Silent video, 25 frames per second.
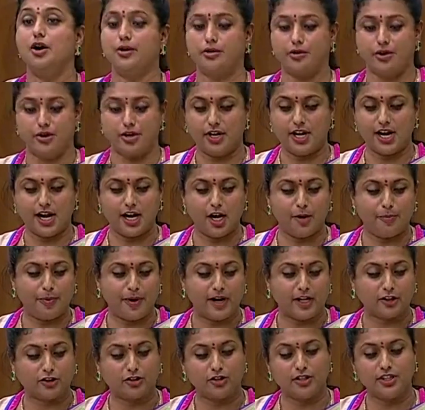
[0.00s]
రెండేళ్లు
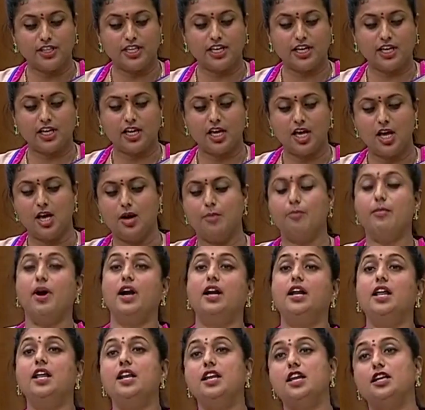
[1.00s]
పడుతుంది
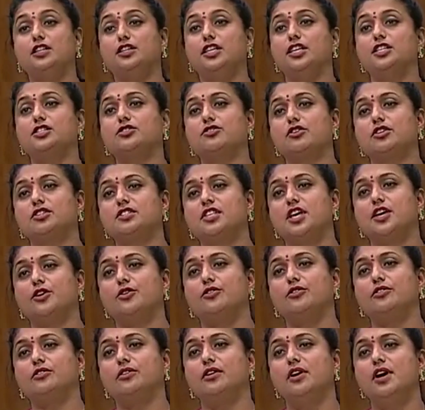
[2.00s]
మళ్ళీ నేను
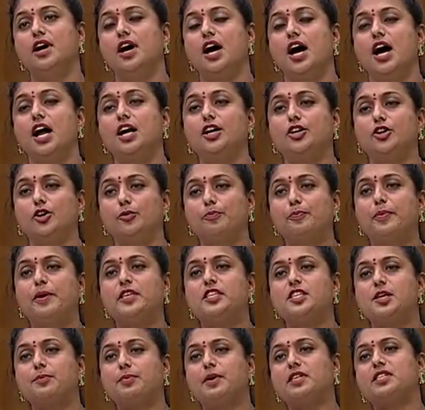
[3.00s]
తీసుకొస్తాను అంటూ
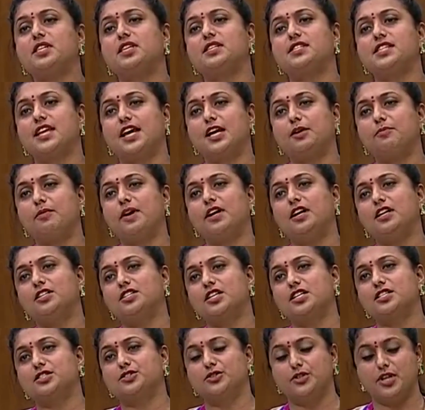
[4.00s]
పిచ్చి పిచ్చి స్టేట్మెంట్లు
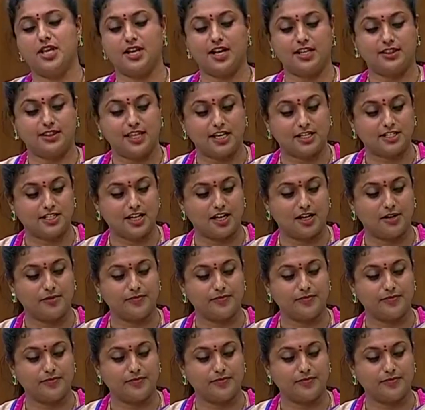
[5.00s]
చేస్తున్నారు అధ్యక్ష